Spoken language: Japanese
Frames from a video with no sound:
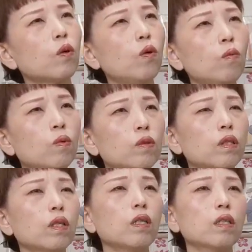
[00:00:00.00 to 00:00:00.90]
顧問
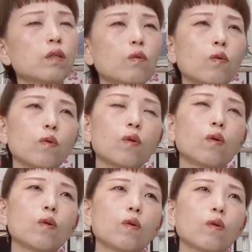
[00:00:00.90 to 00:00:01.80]
着たいけど
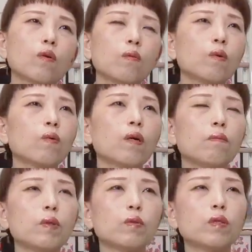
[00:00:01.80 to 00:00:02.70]
顧問は
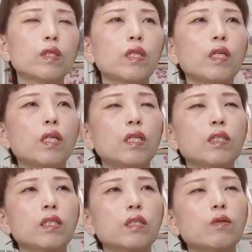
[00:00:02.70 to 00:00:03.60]
雨の日着れな
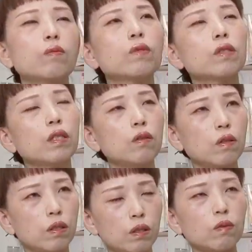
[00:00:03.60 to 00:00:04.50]
いしって思っている
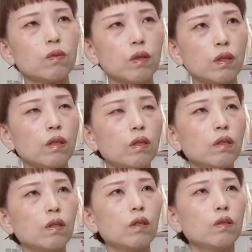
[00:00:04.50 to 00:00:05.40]
方とか、
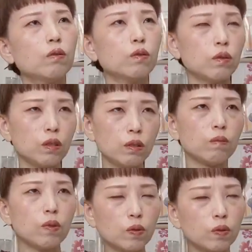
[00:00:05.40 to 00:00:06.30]
どっちに
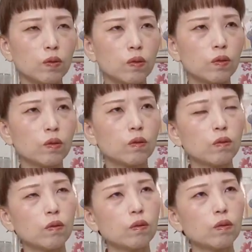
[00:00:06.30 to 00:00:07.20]
も
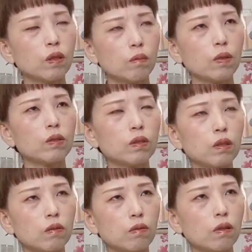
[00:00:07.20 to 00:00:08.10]
さんまる
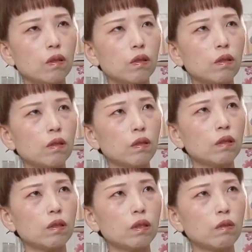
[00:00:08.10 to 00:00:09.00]
さんは
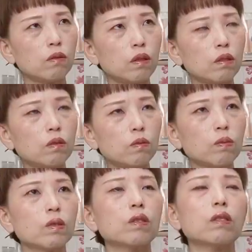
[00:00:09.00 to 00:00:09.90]
いけるなと
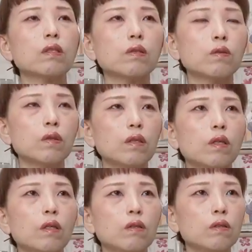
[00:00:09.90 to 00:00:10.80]
思ったんですよね。
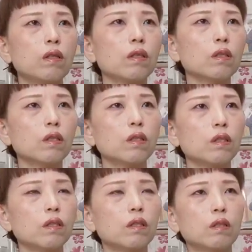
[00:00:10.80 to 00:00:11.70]
普段着
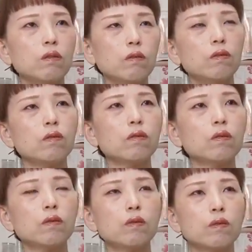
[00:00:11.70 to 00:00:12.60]
の
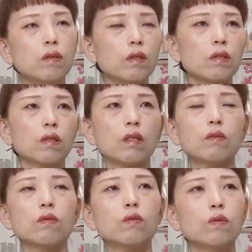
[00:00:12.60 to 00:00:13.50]
ちょっとあ
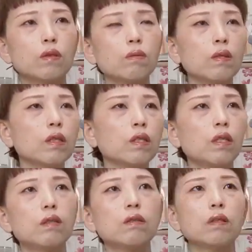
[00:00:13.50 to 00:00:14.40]
の冬場着
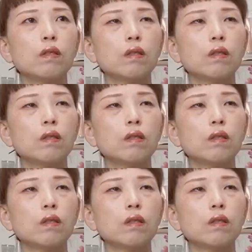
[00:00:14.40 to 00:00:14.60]
れる、